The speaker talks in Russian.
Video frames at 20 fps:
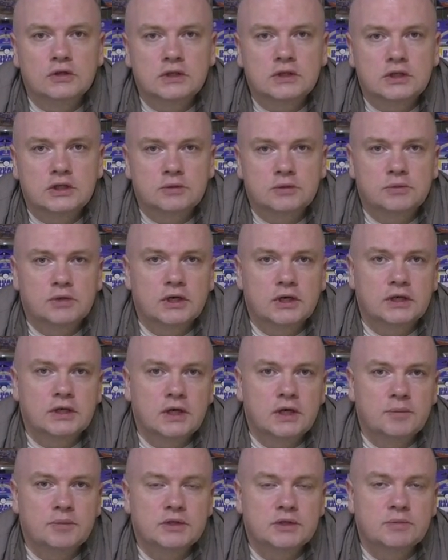Скажем так,
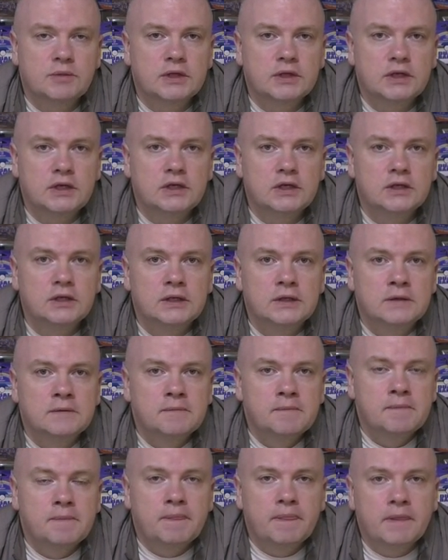я посмотрел
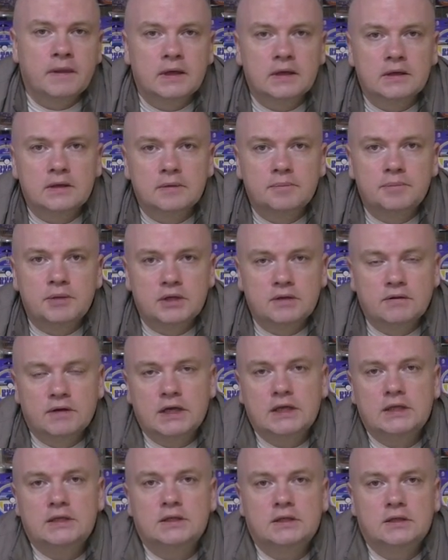э,
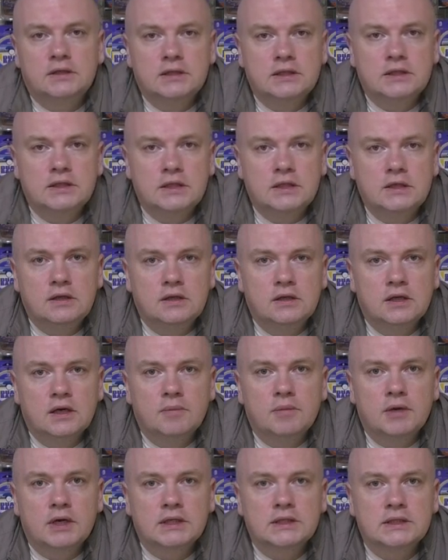предварительные серийные
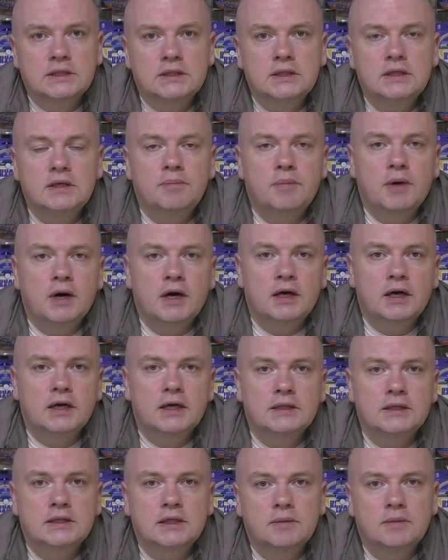образцы,
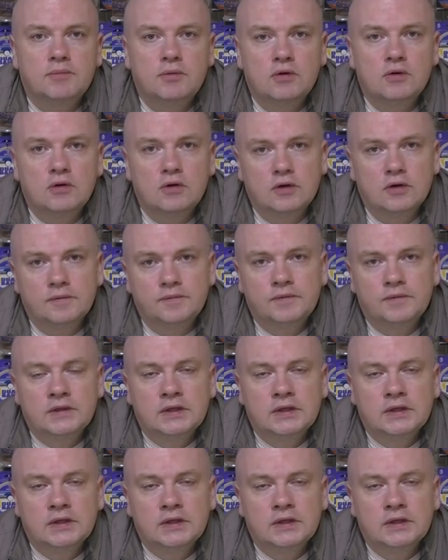покраски по